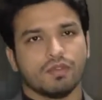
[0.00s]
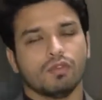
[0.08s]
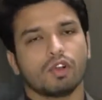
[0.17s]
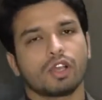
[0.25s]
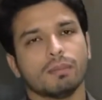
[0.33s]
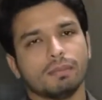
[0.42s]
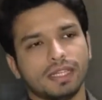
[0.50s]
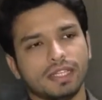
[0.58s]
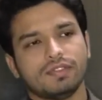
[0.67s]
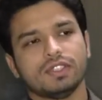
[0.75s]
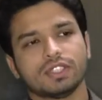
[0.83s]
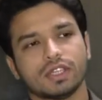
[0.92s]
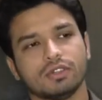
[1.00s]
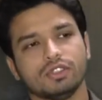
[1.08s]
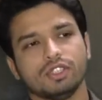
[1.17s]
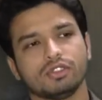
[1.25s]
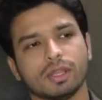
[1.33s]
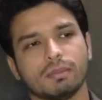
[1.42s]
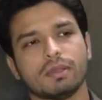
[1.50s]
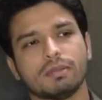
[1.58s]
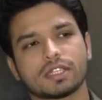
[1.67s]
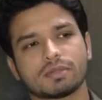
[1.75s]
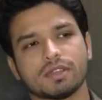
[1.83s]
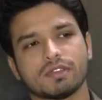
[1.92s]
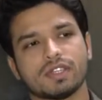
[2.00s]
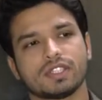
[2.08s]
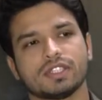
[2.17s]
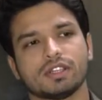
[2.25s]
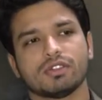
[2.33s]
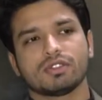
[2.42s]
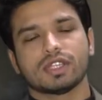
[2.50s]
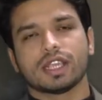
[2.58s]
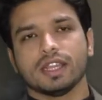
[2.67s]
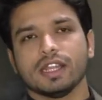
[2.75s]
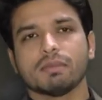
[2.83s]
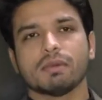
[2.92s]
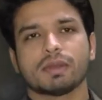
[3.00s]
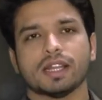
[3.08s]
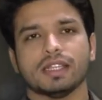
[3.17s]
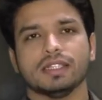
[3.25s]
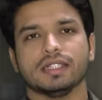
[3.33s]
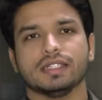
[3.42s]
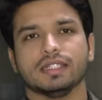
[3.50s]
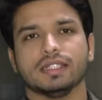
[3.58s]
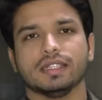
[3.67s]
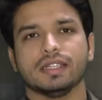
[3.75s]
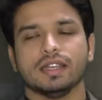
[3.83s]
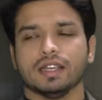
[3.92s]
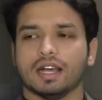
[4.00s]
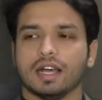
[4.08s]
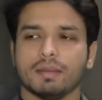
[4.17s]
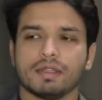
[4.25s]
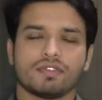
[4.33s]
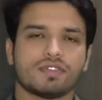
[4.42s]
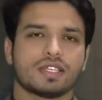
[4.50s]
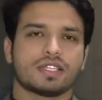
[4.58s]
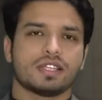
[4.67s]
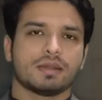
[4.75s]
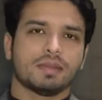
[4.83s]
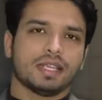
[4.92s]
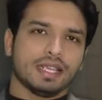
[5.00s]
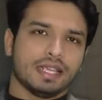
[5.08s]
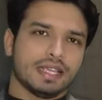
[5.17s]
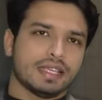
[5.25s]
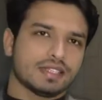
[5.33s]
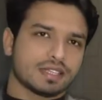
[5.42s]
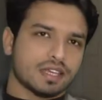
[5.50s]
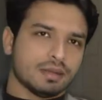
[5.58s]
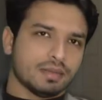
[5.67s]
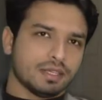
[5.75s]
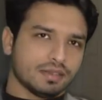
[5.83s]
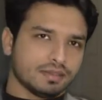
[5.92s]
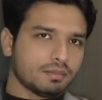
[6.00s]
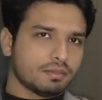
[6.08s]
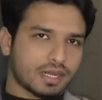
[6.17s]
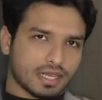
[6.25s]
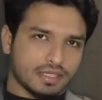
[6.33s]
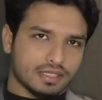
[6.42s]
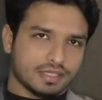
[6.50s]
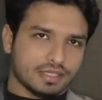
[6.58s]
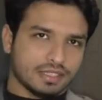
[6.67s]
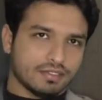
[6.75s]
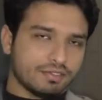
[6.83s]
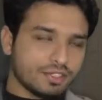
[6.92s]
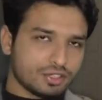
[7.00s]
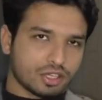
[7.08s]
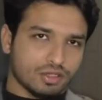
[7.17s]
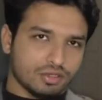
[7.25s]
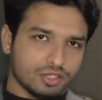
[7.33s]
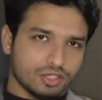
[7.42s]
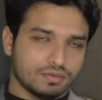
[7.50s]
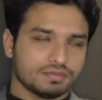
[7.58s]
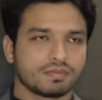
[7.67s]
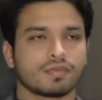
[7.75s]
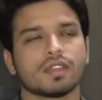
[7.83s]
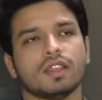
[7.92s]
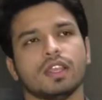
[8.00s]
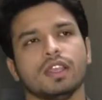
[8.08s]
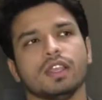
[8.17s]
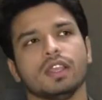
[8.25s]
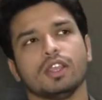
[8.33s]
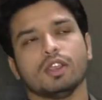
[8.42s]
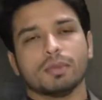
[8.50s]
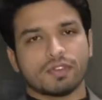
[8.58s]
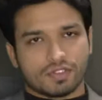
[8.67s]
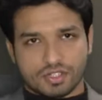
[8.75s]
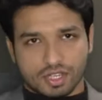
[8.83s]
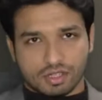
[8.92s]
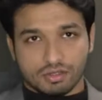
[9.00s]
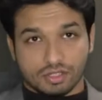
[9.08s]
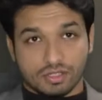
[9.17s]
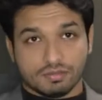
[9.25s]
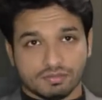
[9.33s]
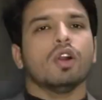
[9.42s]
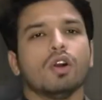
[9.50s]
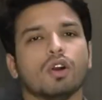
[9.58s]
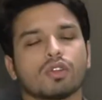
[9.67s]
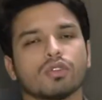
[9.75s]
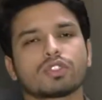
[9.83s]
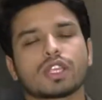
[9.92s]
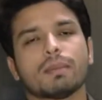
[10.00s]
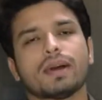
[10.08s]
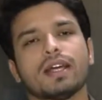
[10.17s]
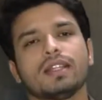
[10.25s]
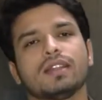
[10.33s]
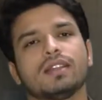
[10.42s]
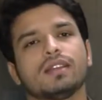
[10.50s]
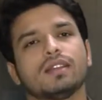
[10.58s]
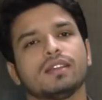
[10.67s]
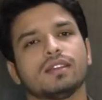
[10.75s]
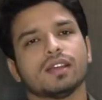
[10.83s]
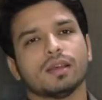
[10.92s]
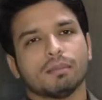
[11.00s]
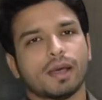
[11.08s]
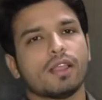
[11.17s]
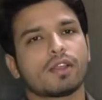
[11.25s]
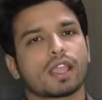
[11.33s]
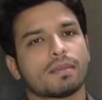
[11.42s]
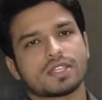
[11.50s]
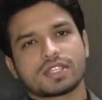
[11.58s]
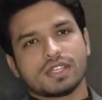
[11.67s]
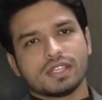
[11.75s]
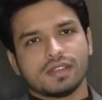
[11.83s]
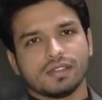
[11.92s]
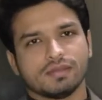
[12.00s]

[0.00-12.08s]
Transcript: वो कंप्लीट फिजियोलॉजी जो एम में फर्स्ट ईयर और सेकेंड ईयर में पढ़ाई जाती है हमें फर्स्ट ईयर में एक ही साल में पढ़ाई जाती है फिजियोलॉजी ह्यूमन फिजियोलॉजी और उसके बाद बायोकेमिस्ट्री